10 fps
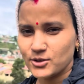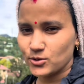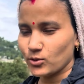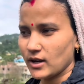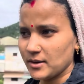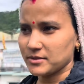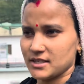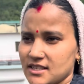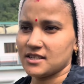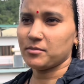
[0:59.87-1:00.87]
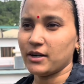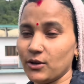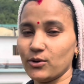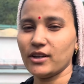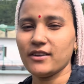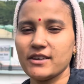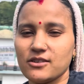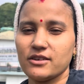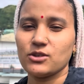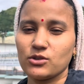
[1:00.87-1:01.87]
सोना अब जैसे जैसे बड़ी हो रही है ना वैसे
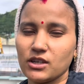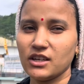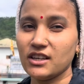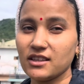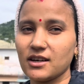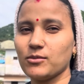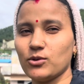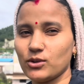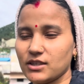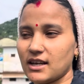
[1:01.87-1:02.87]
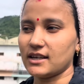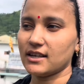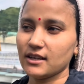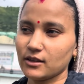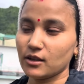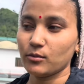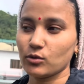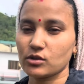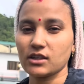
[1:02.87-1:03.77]
वैसे उसकी नींद कम होती जा रही है दिन में उसका